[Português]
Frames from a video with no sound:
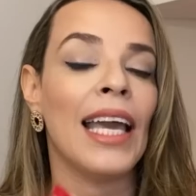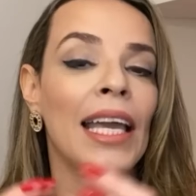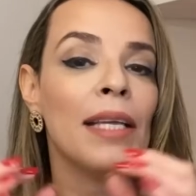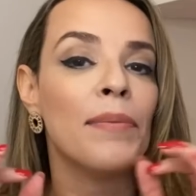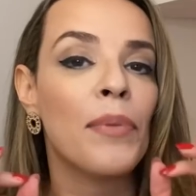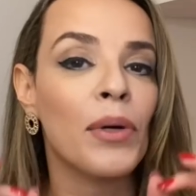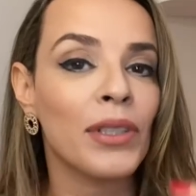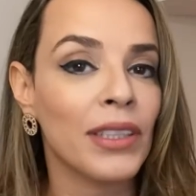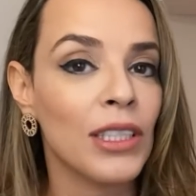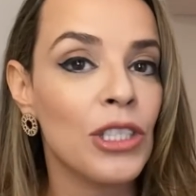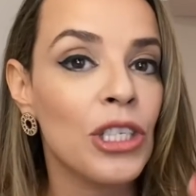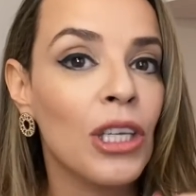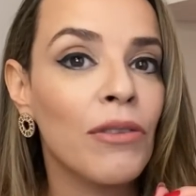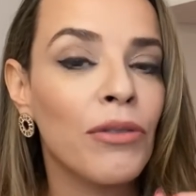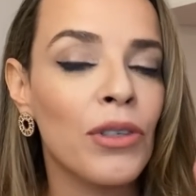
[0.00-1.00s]
é
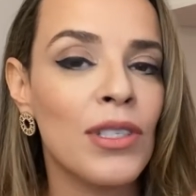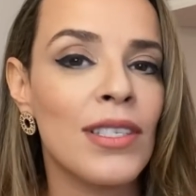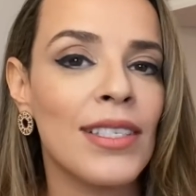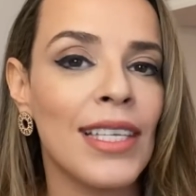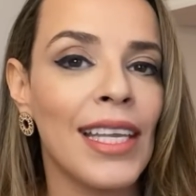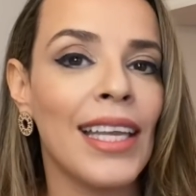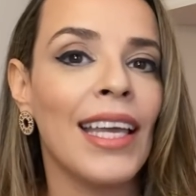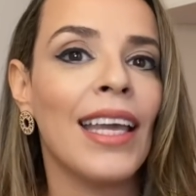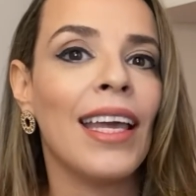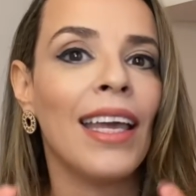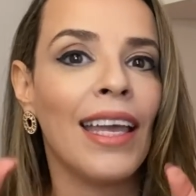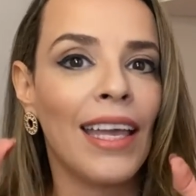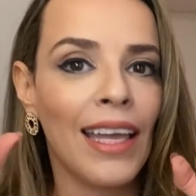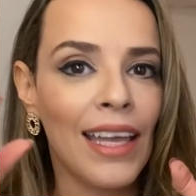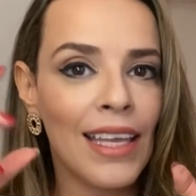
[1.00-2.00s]
importante que você
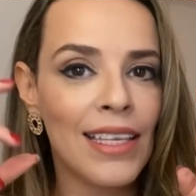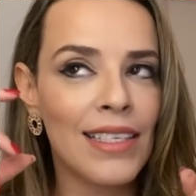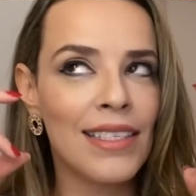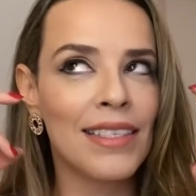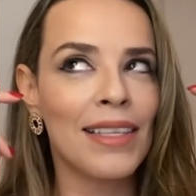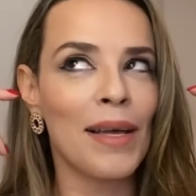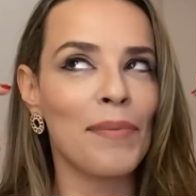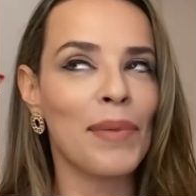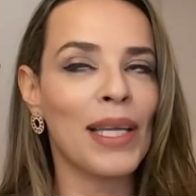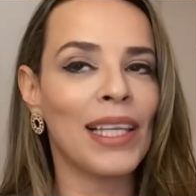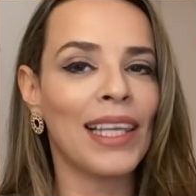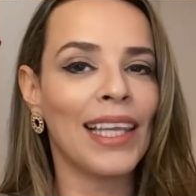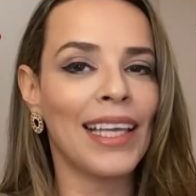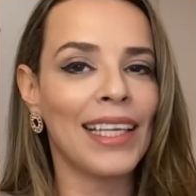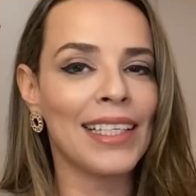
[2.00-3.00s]

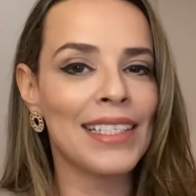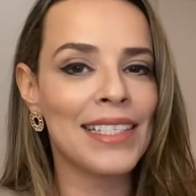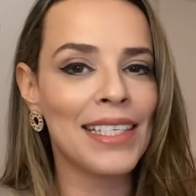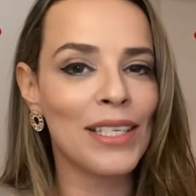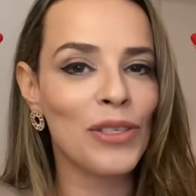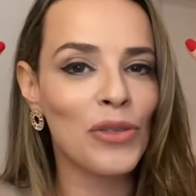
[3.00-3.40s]
restabeleça